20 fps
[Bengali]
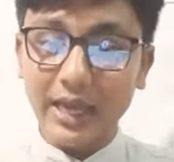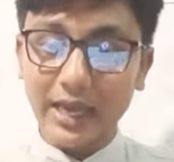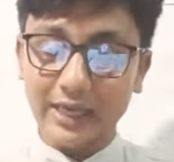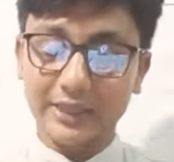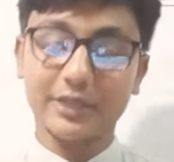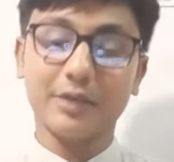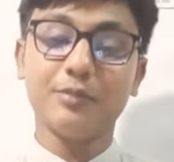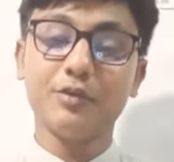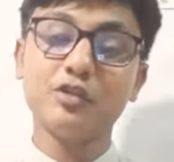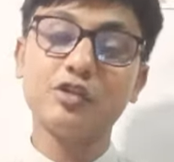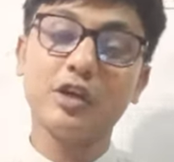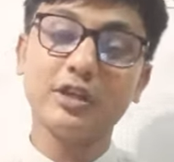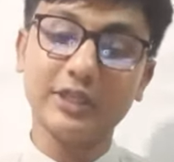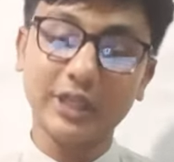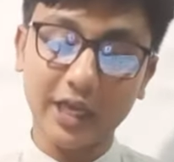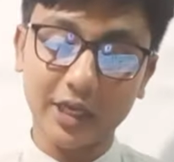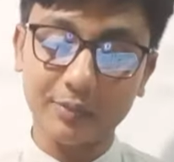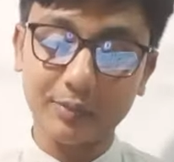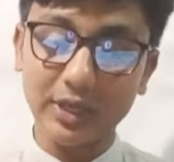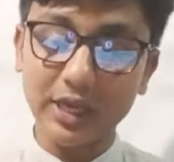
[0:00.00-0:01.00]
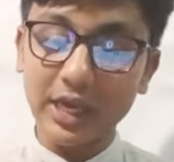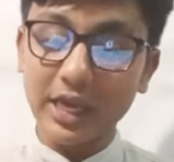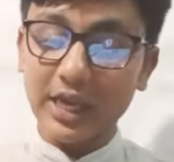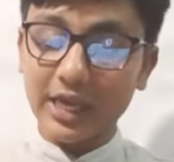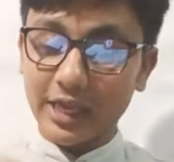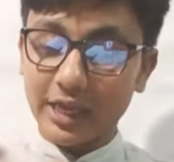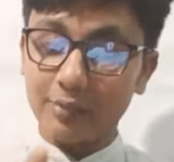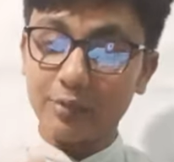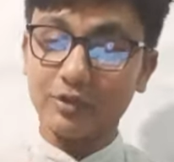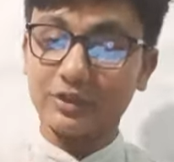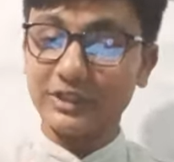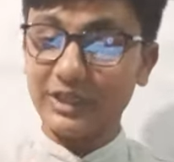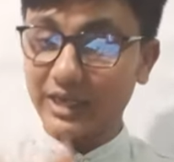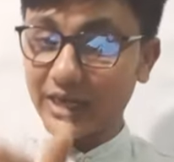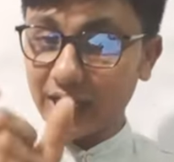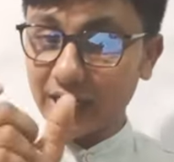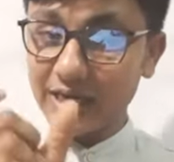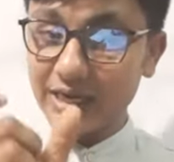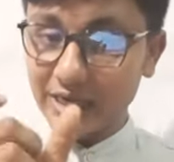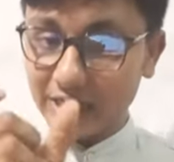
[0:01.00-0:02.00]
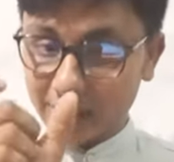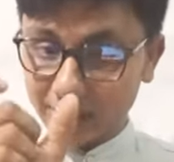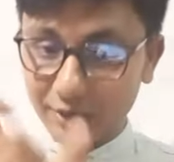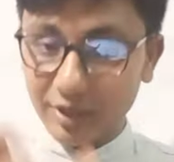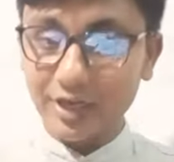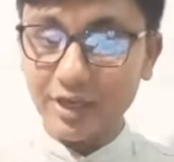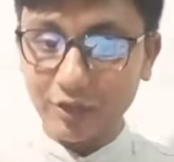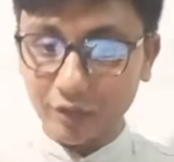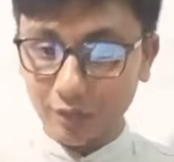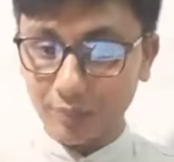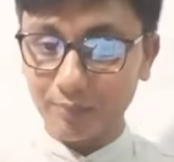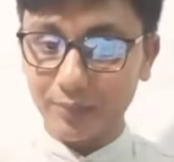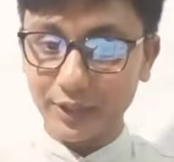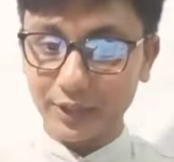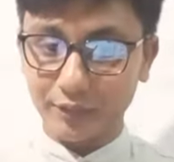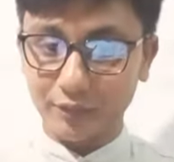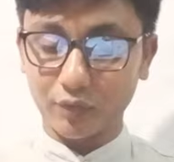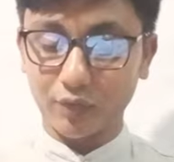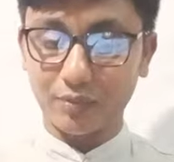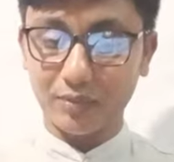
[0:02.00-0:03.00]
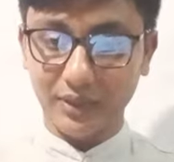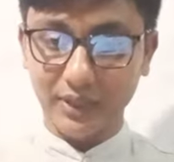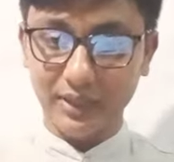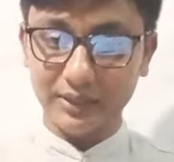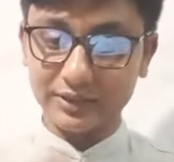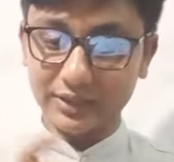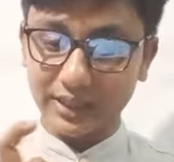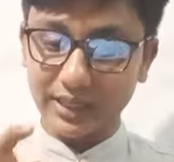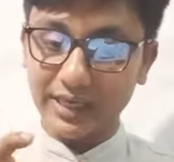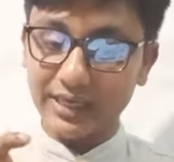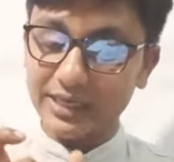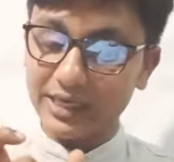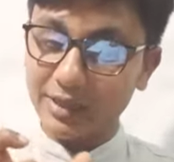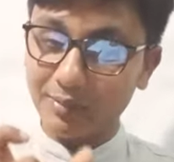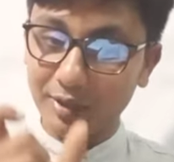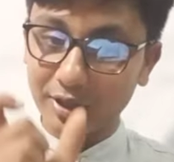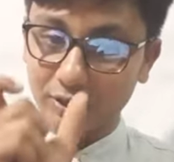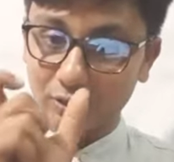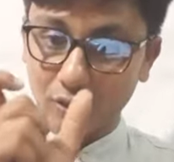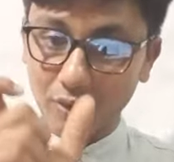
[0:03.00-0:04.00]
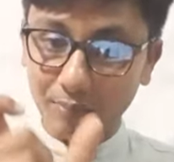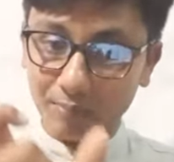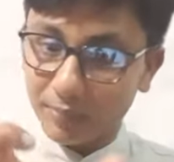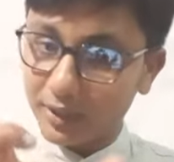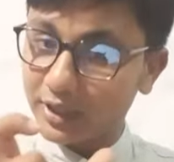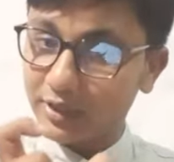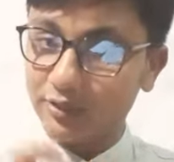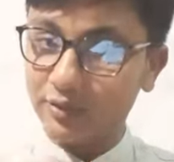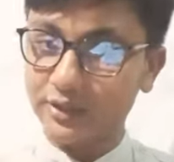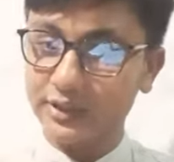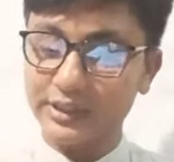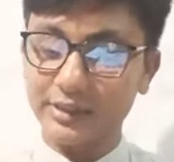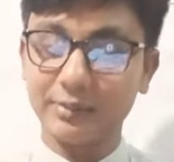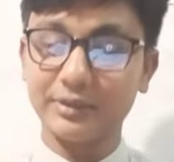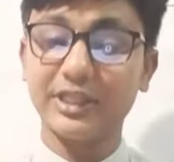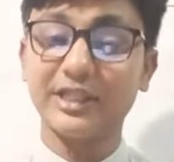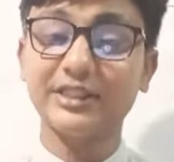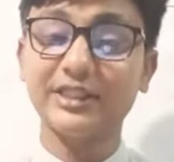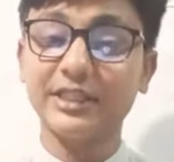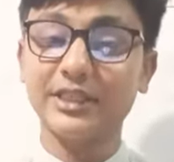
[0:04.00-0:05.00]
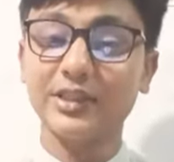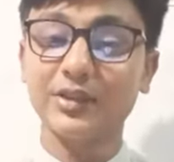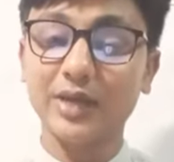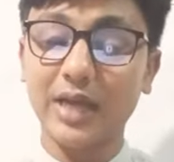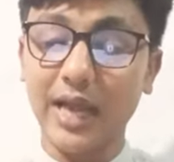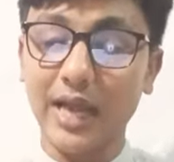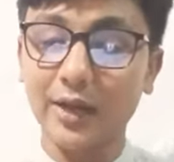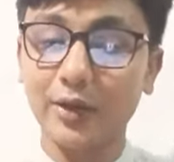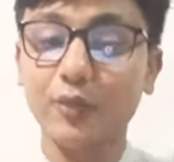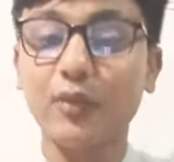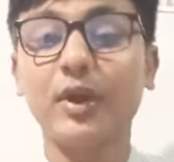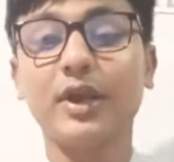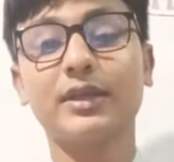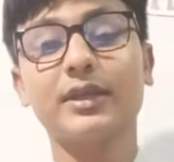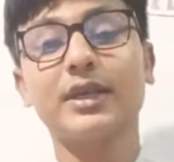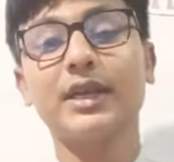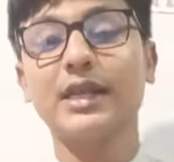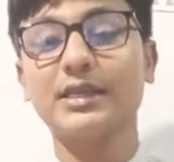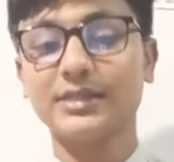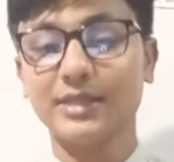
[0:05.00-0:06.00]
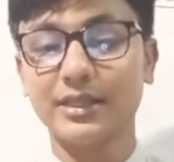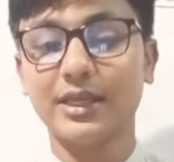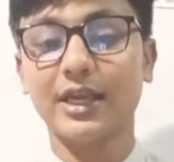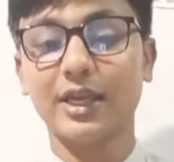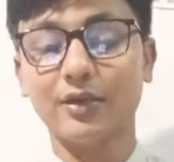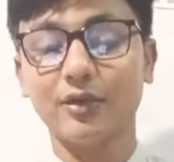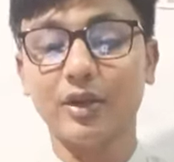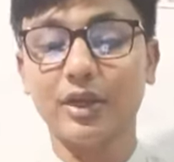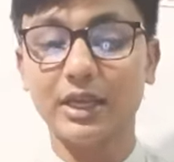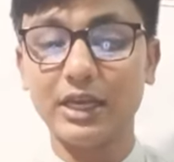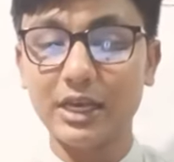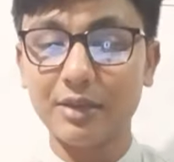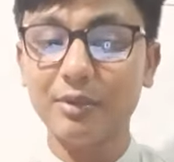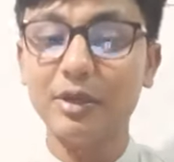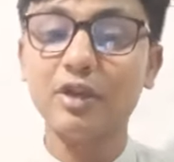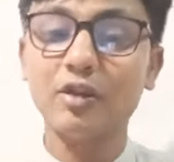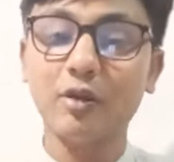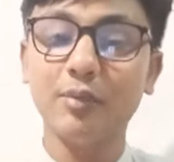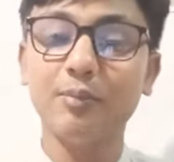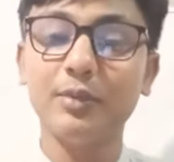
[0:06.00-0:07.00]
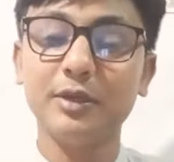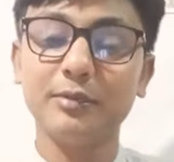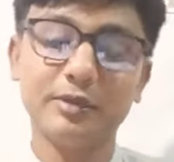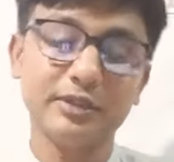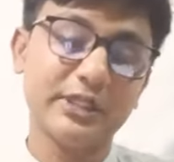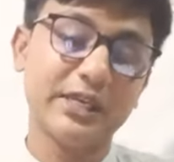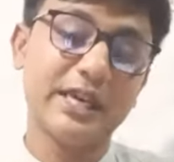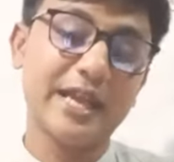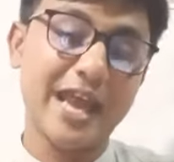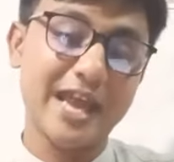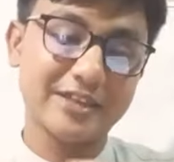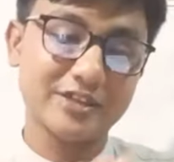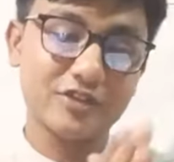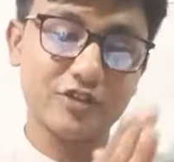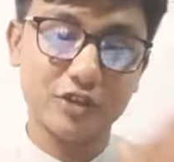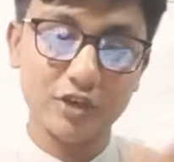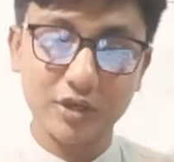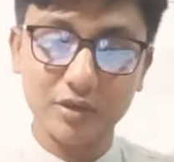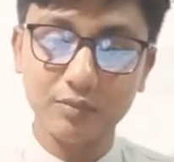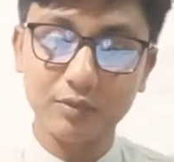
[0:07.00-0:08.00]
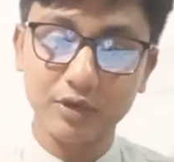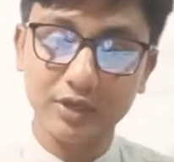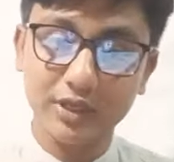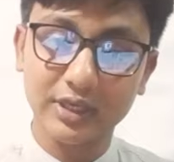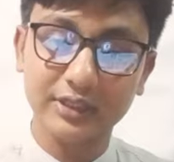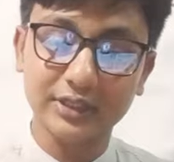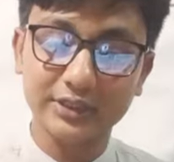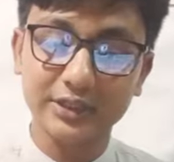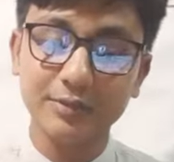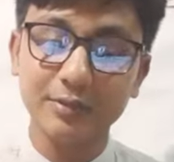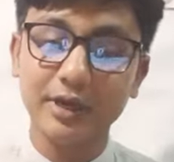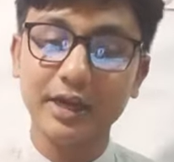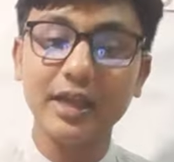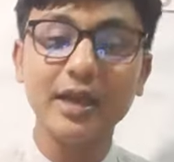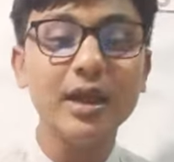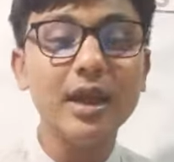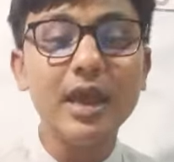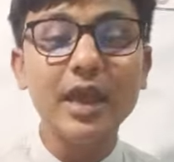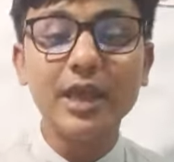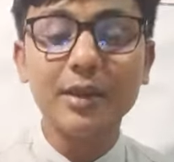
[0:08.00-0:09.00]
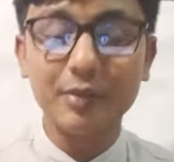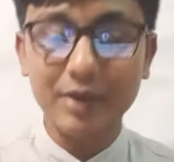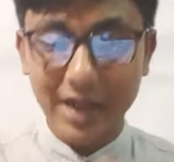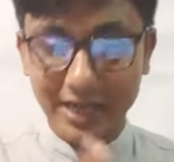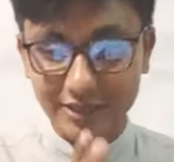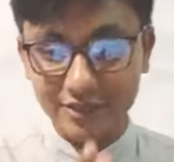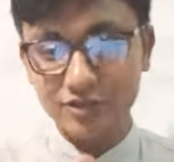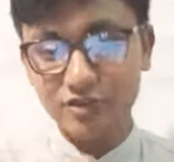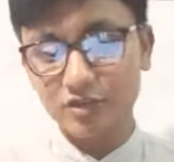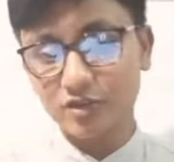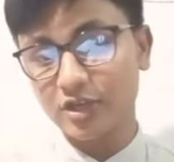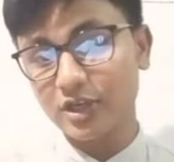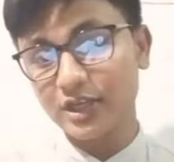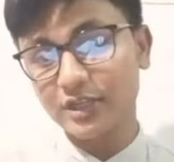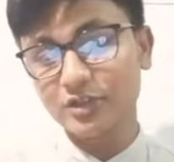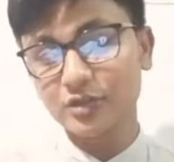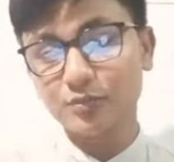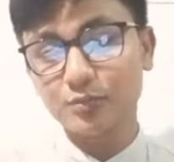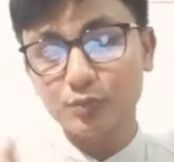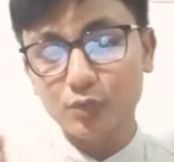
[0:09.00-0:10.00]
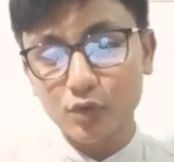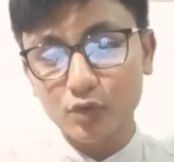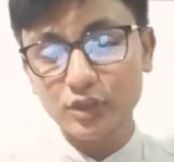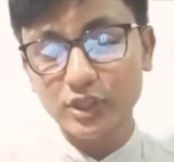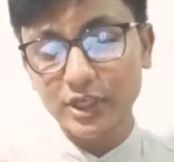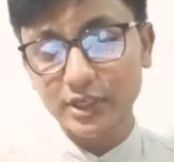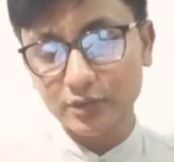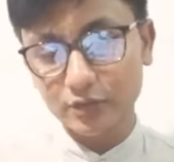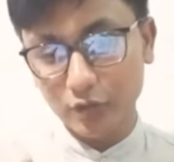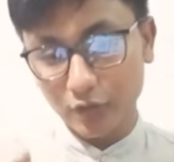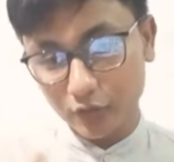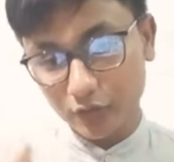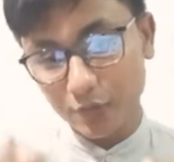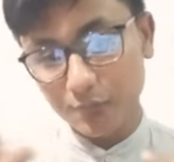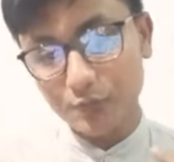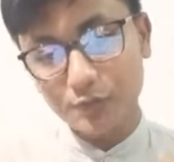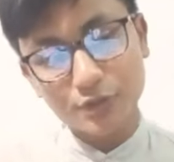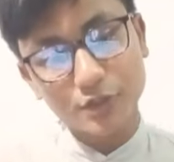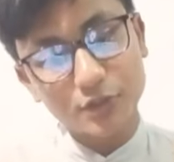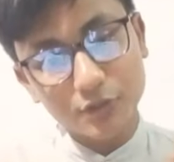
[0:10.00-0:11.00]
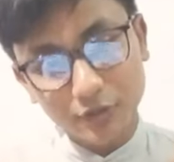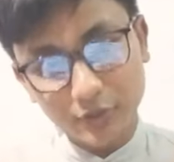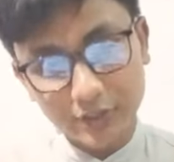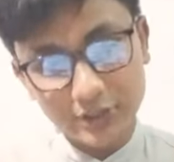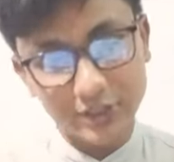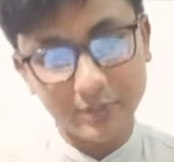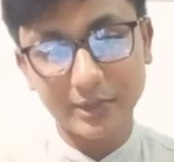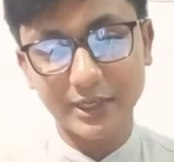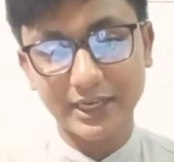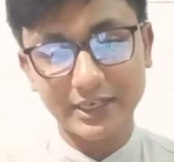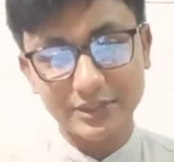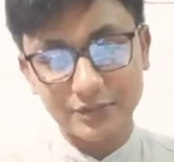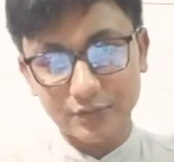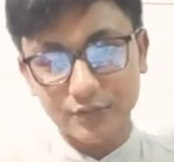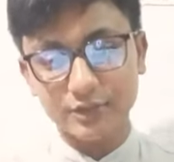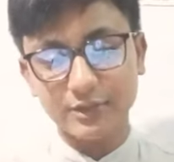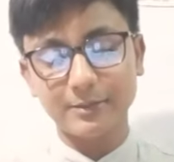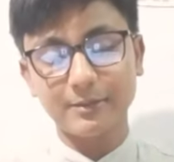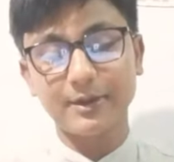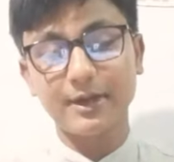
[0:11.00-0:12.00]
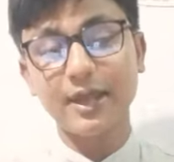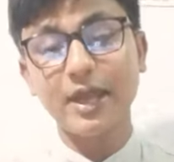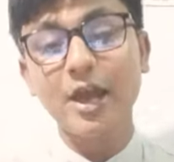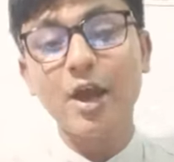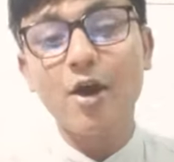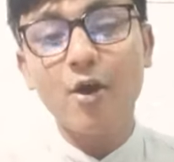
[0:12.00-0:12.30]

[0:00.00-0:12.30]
একটা বিষয় থাকবে এবং যারা এই লেভেলটা কমপ্লিট করবে যারা এই লেভেল কমপ্লিট করতে যাবে তাদের কিন্তু আরও কয়েকটা রাস্তা দেখানো হয় লেভেল কমপ্লিট করে তারা অ্যাসেসরের পরীক্ষা দিতে পারে এবং অ্যাসেসর হয়ে একজন বোর্ডের দক্ষ প্রশিক্ষণ হিসেবে কাজ করতে পারে